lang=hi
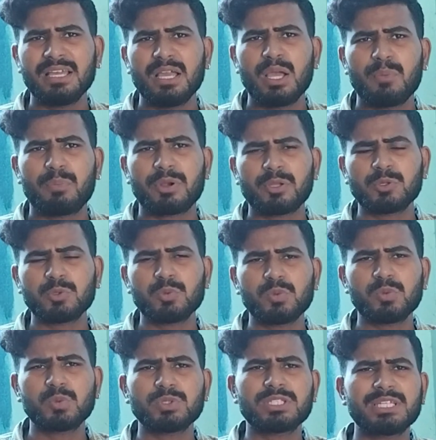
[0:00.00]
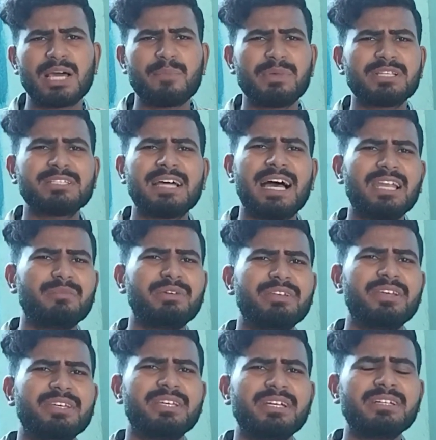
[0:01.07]
है परंतु उतना मज़ेदार भी
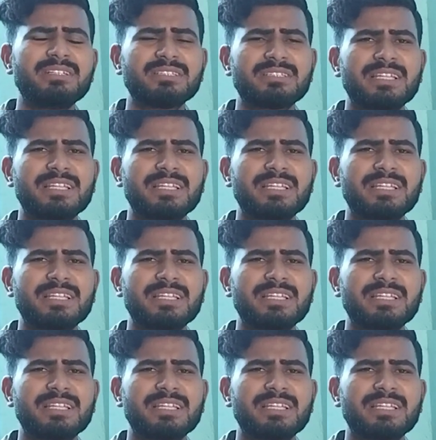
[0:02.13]
नहीं है